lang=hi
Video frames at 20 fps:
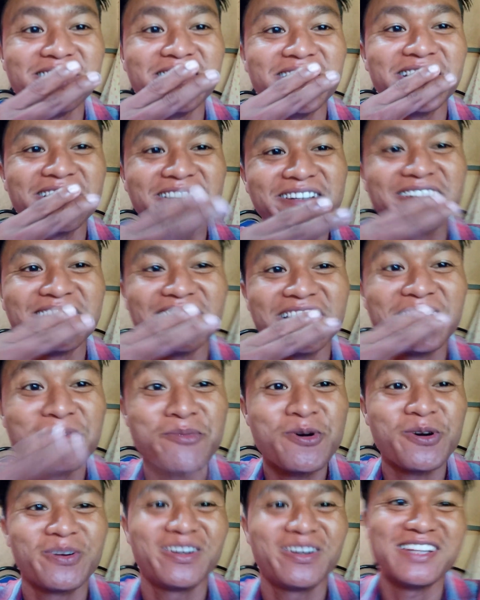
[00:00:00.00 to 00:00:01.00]
सिगरेट
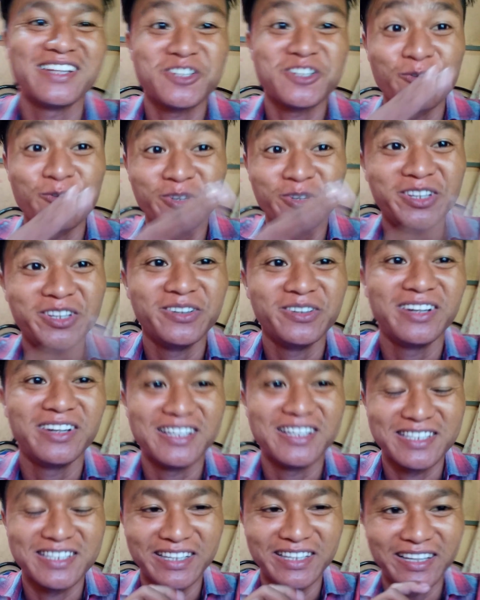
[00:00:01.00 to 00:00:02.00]
नंगे मौ ला सब वीडियो
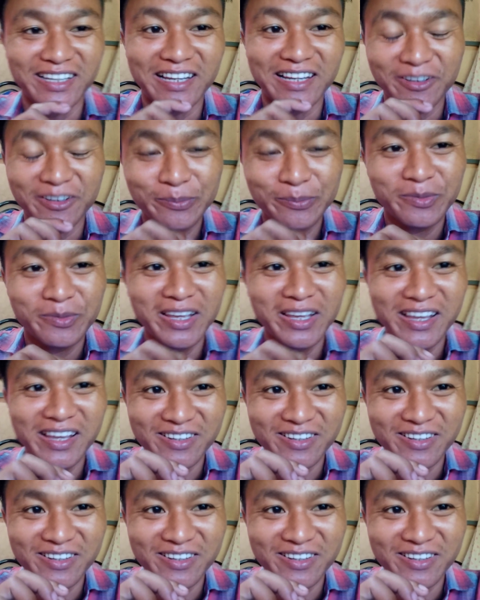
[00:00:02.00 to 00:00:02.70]
होला से ला तुम